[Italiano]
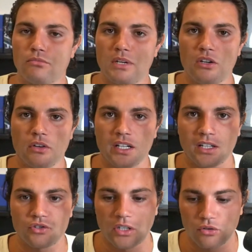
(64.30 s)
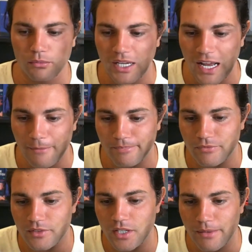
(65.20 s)
1.300.000,
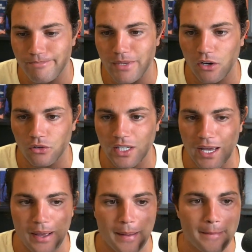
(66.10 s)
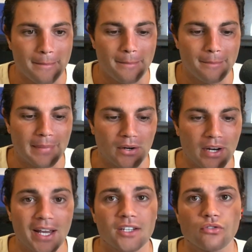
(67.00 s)
sì, mi rode, ma
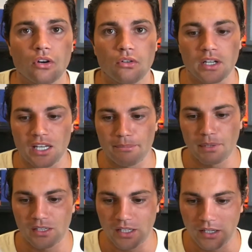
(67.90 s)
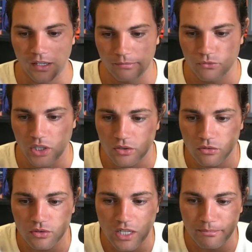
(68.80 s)
non è che sto con le chiappe a terra, cioè
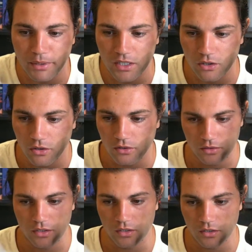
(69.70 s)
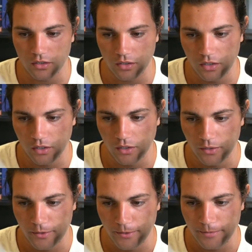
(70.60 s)
sono sempre io, eh,
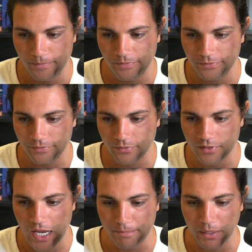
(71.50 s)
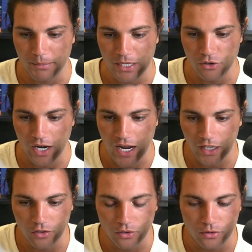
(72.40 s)
sempre
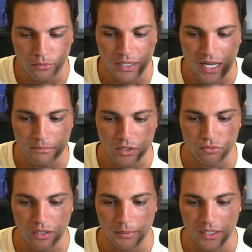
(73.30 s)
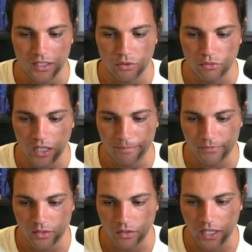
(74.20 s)
milionario, no, non mi cambia assolutamente nulla,
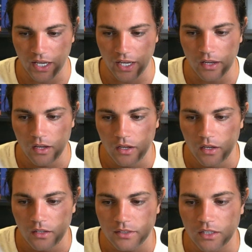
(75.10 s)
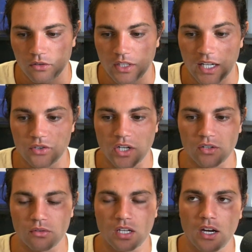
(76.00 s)
ok? Sento della
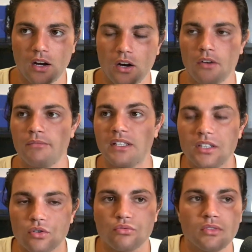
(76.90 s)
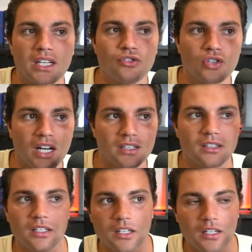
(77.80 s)
gente, ultima, no, ho investito su un day
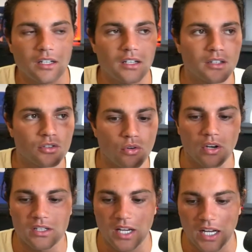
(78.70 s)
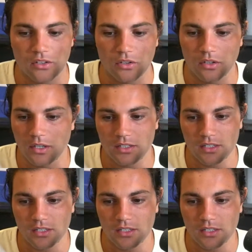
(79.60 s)
just, eh, sono risicato con...